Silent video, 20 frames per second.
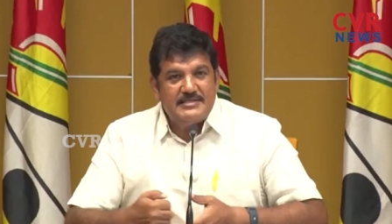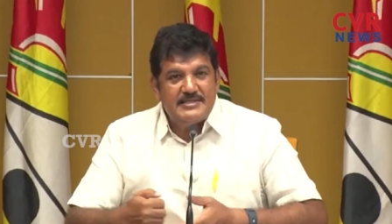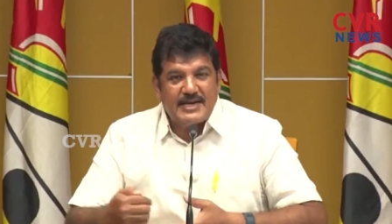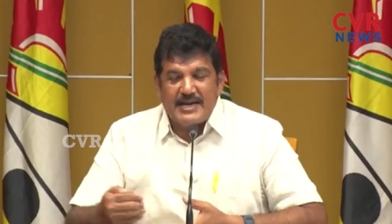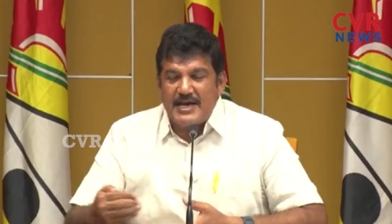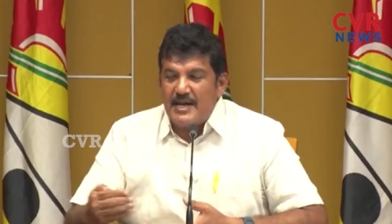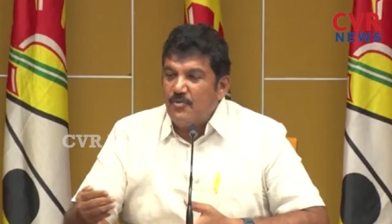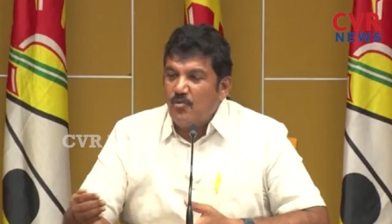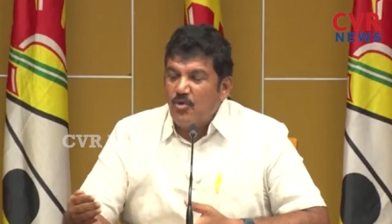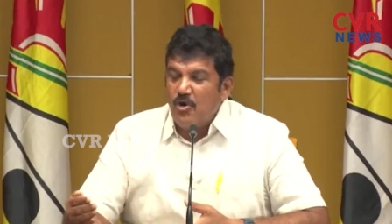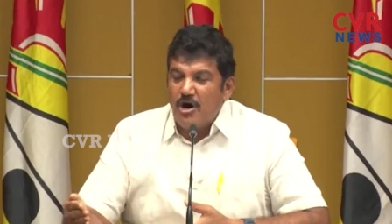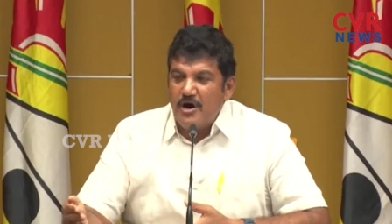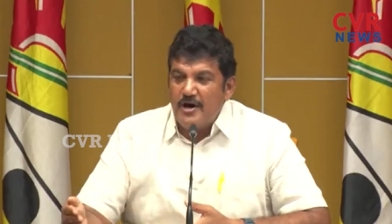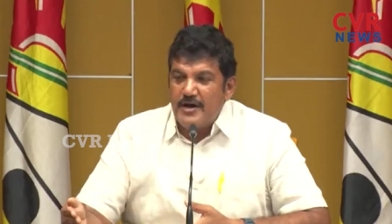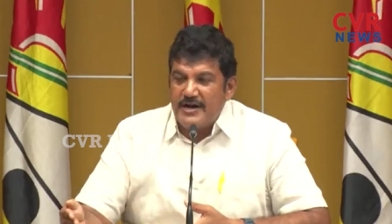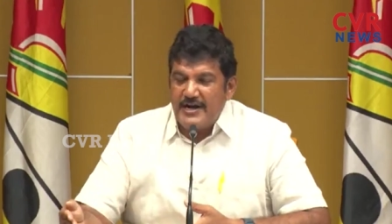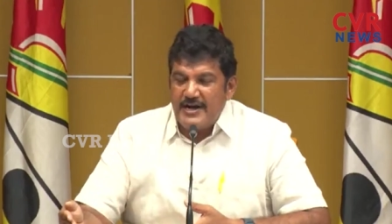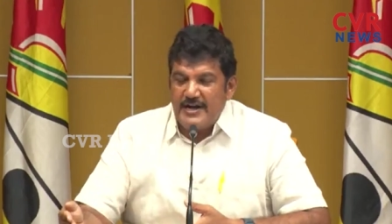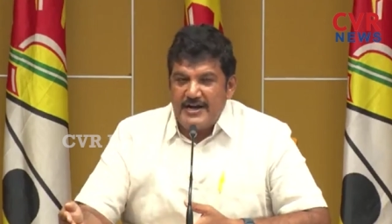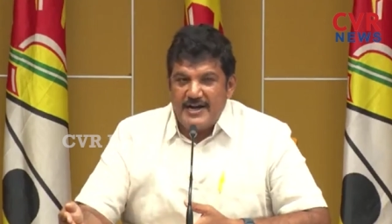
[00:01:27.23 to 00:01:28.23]

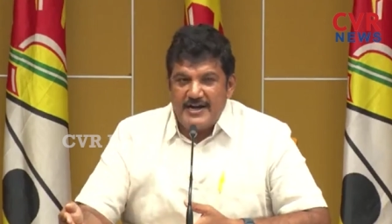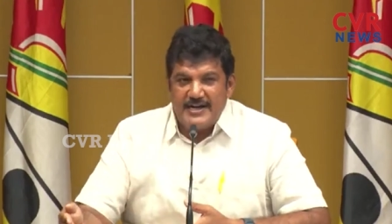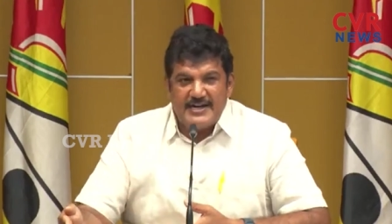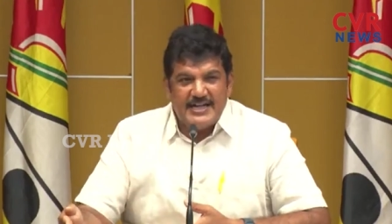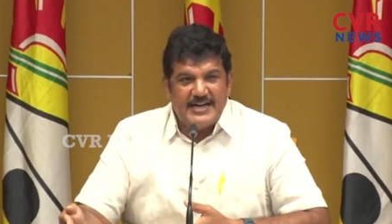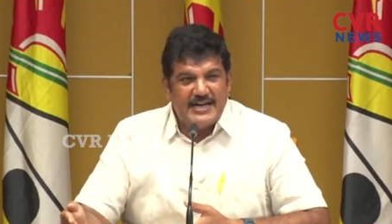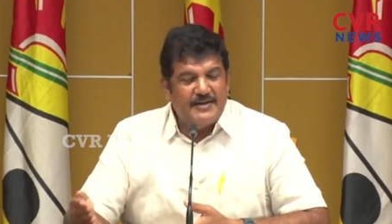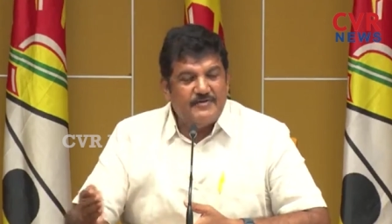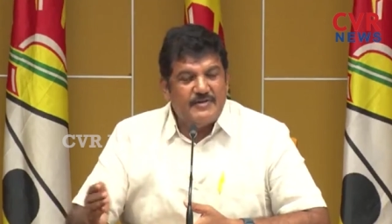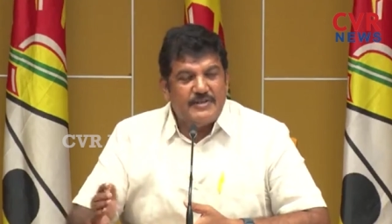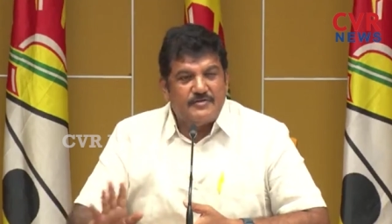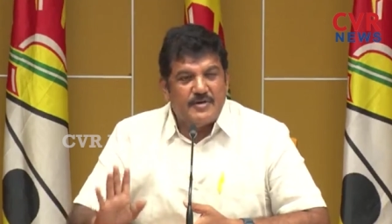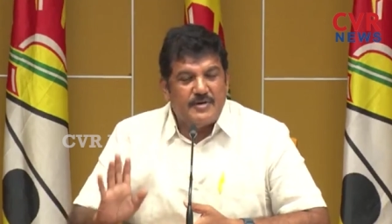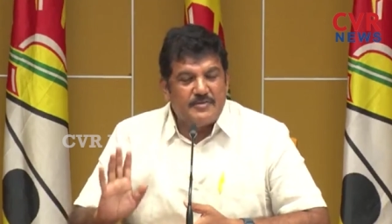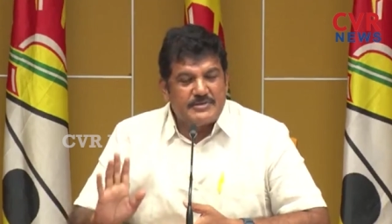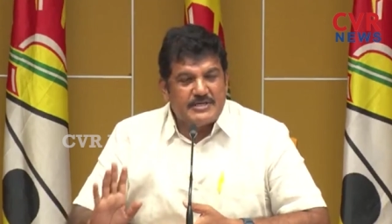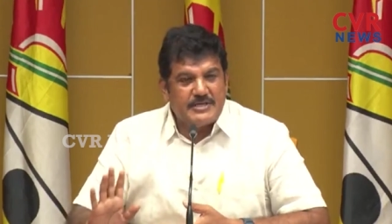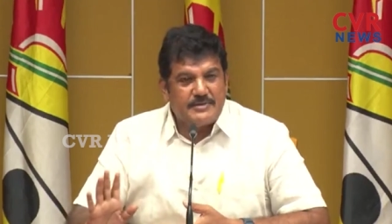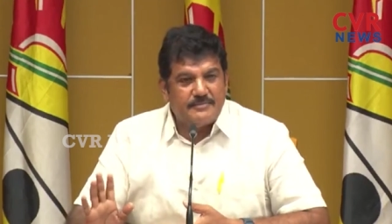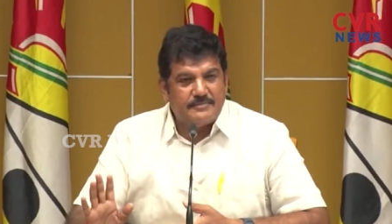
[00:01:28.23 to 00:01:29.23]
జగన్మోహన్ రెడ్డి అంటేనే
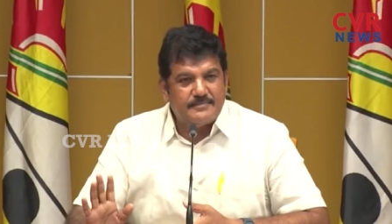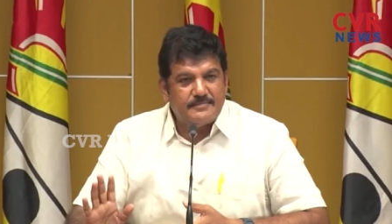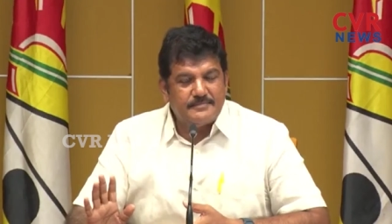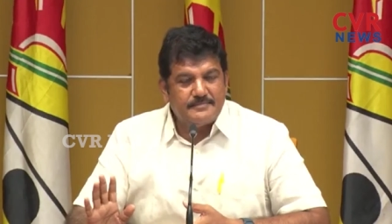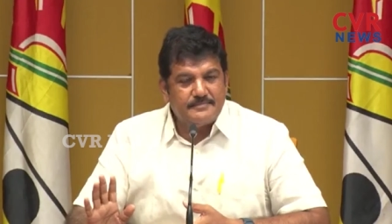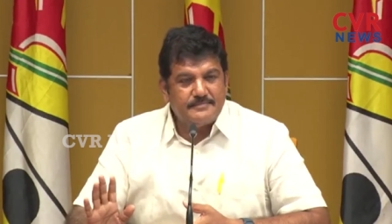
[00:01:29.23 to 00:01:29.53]
విధ్వంసం